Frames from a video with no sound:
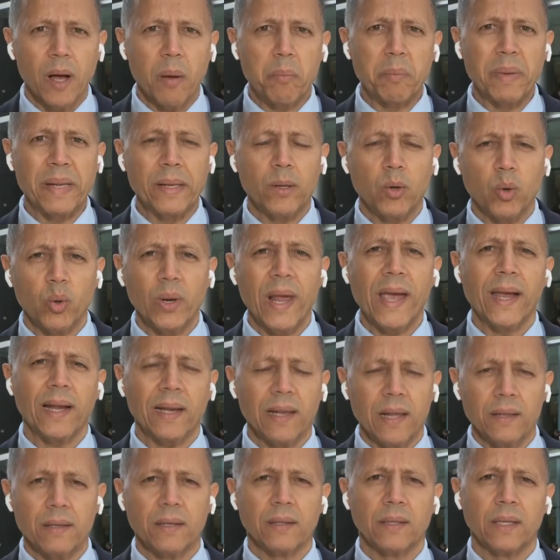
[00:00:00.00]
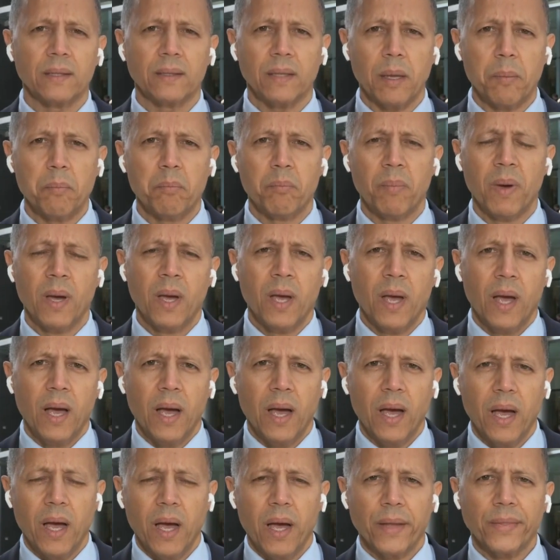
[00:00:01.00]
من أولئك الذين تم
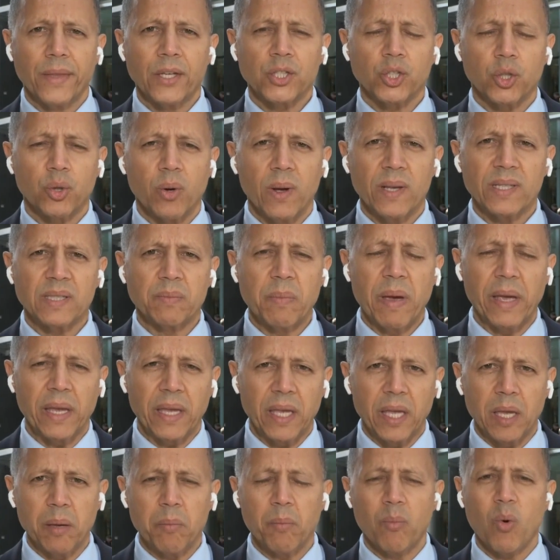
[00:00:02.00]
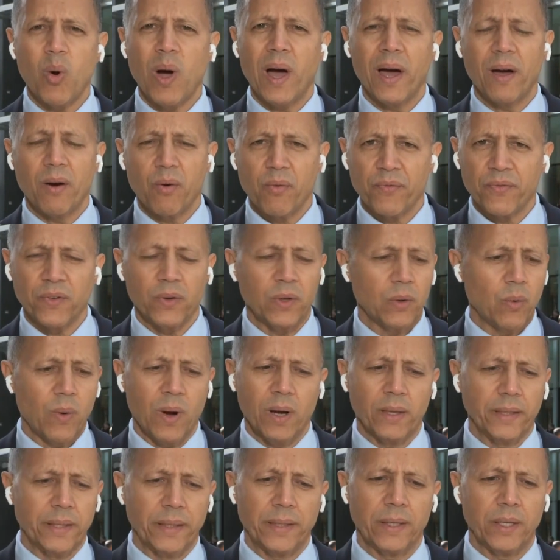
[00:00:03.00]
آه، نشر أسمائهم وفي,
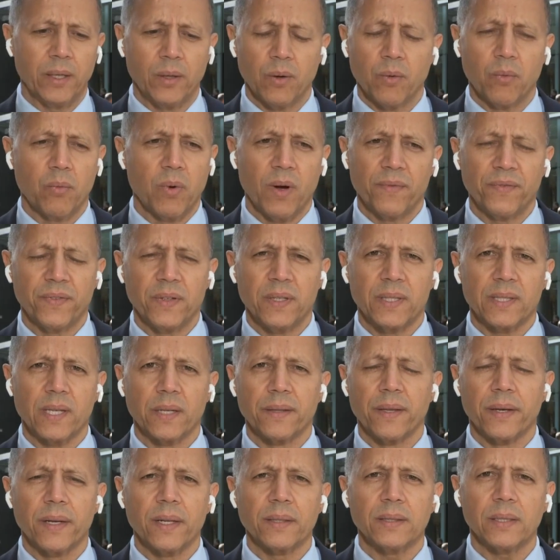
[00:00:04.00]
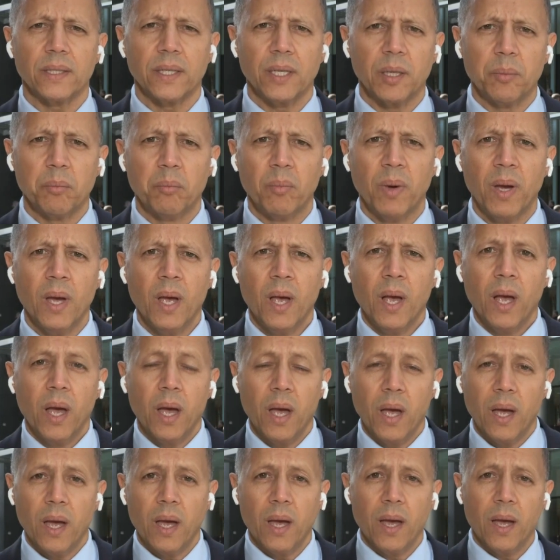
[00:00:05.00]
يعني وفي صدارتهم
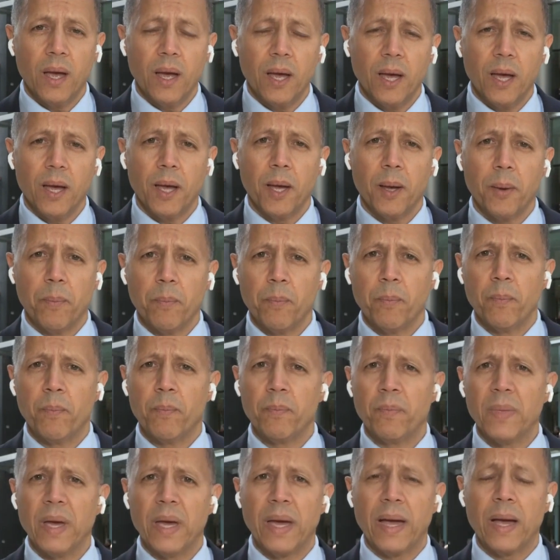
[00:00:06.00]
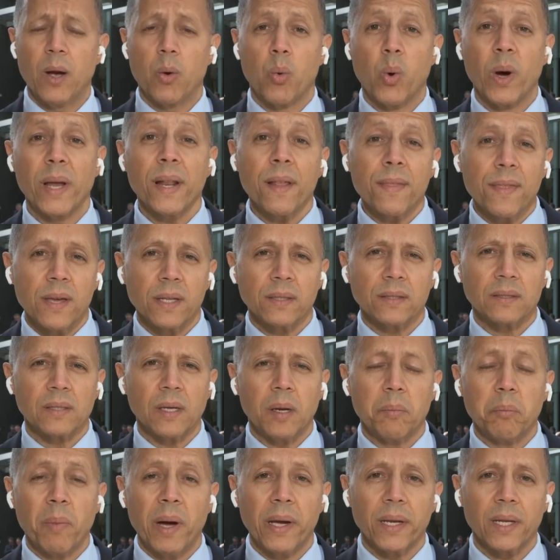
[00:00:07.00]
آه،
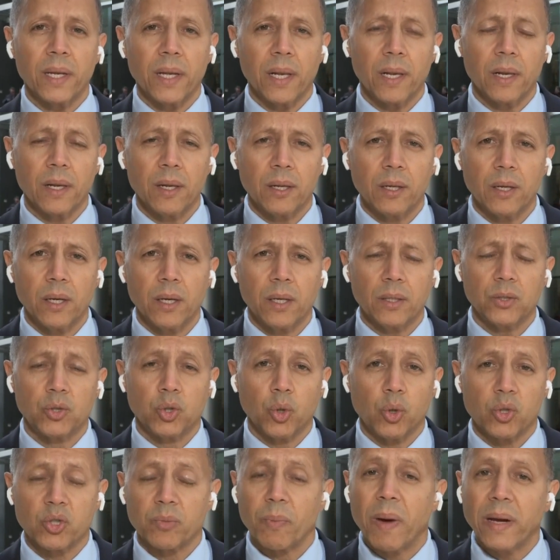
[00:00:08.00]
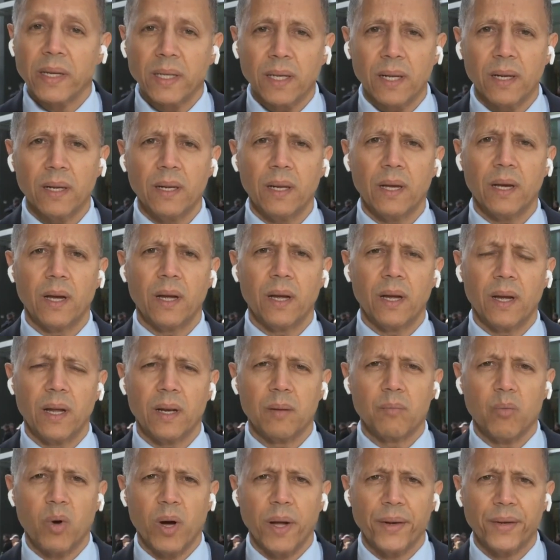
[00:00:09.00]
ورثة مايكل جورج مايكل
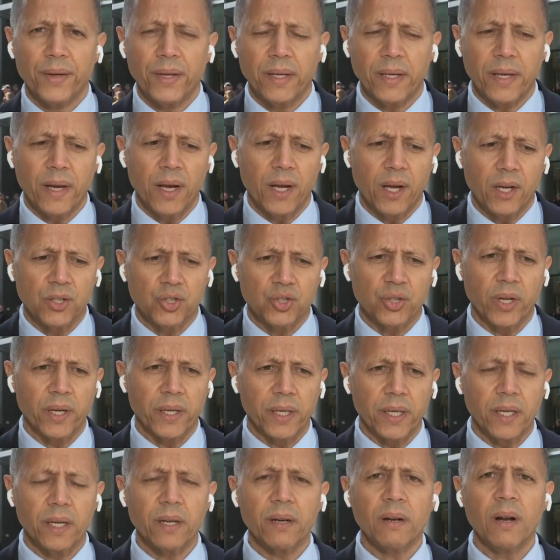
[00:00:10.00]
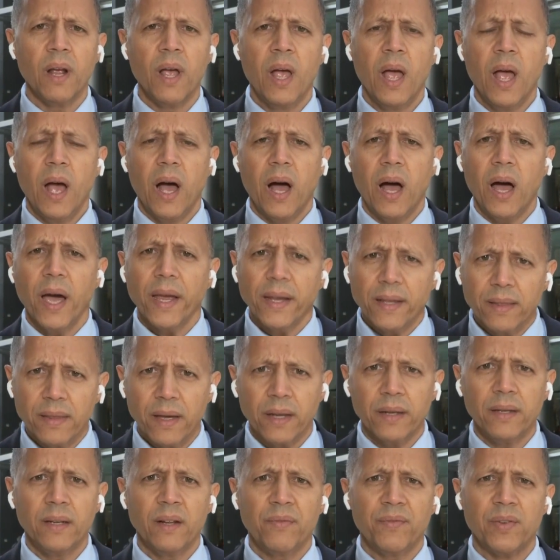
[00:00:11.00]
المغني الشهير
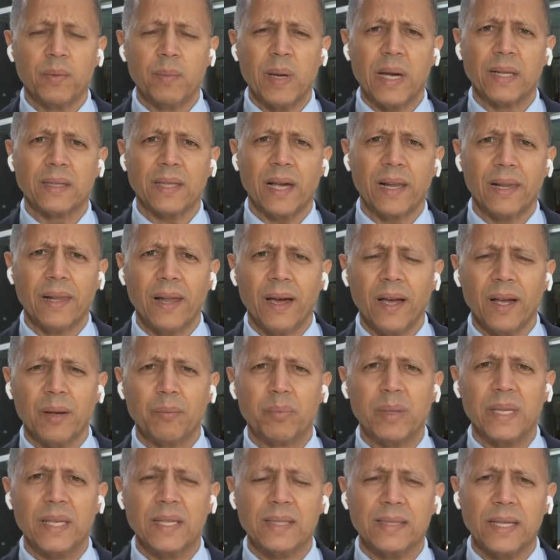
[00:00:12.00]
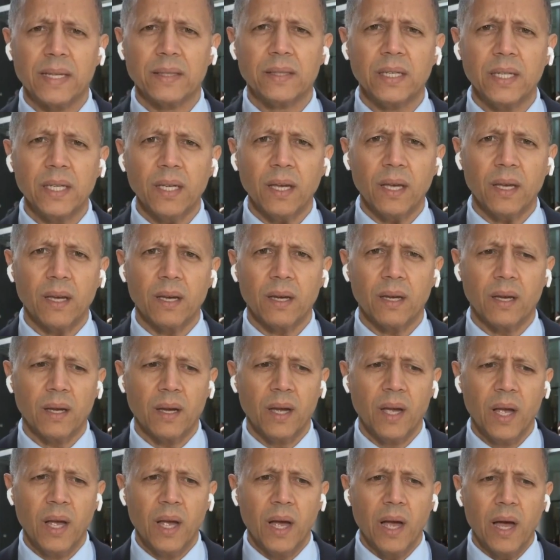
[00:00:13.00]
أيضا فيما يتعلق بصديق
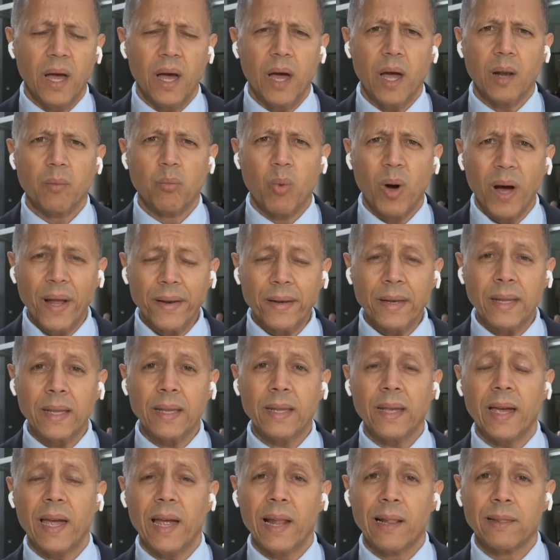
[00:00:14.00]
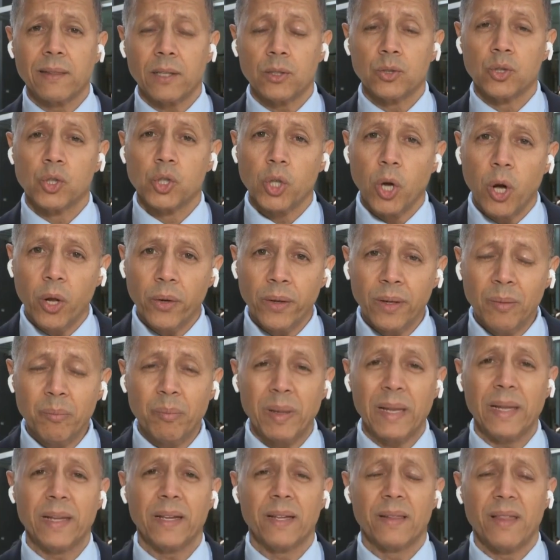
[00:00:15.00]
المغني ألتون جون
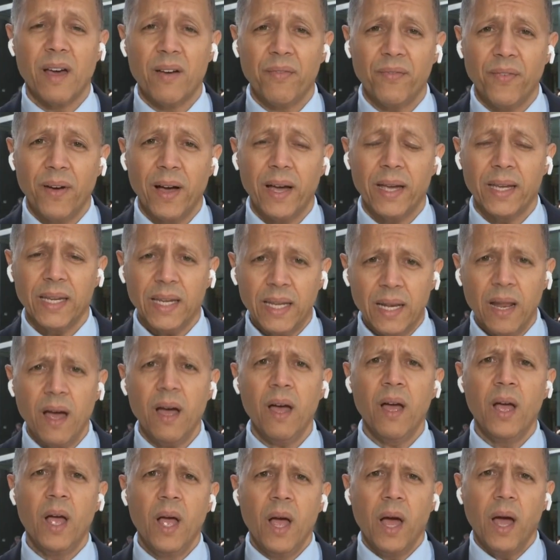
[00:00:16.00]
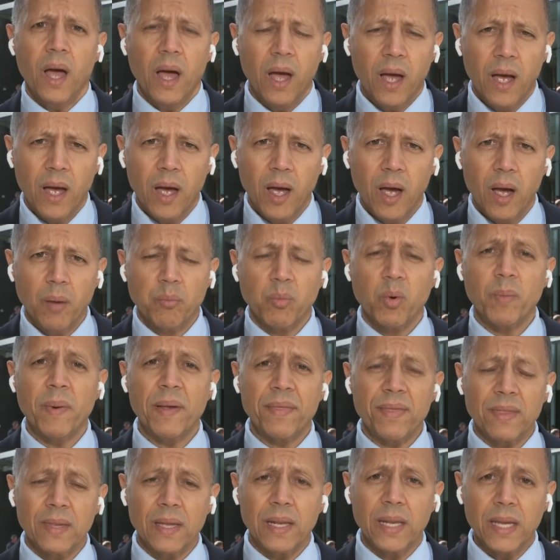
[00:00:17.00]
بالإضافة إلى
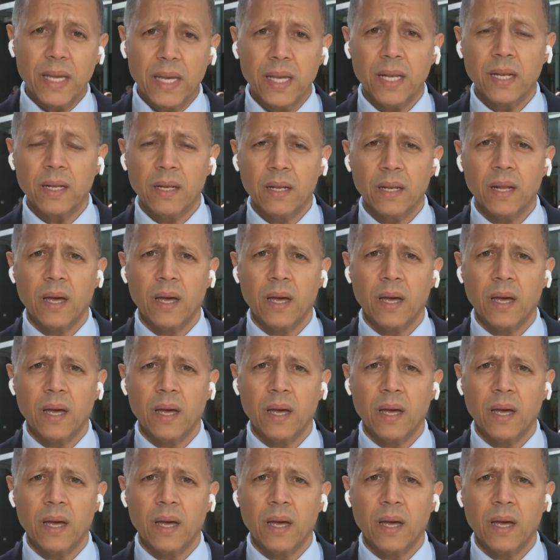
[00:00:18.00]
ممثلين